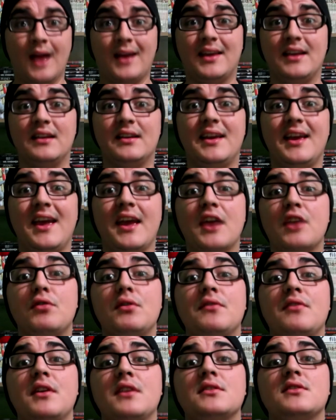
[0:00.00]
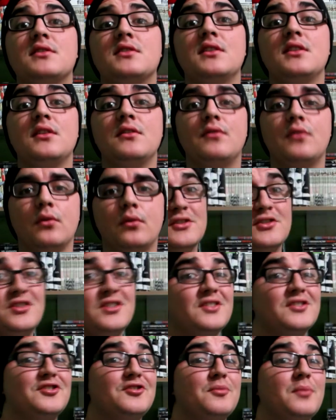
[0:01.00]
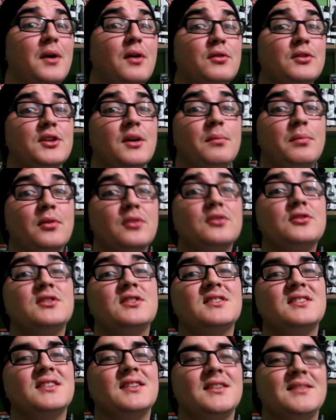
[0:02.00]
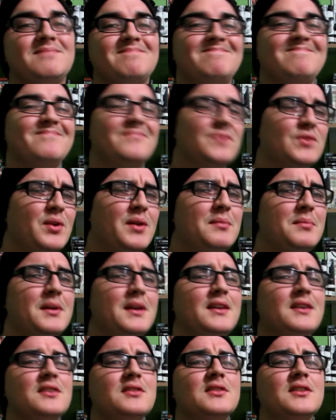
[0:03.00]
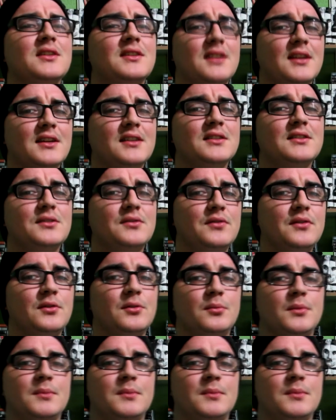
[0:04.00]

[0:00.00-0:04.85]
Aquele guerreiro invencível. De antemão, eu já posso dizer. Não é bem isso que tem nesse filme.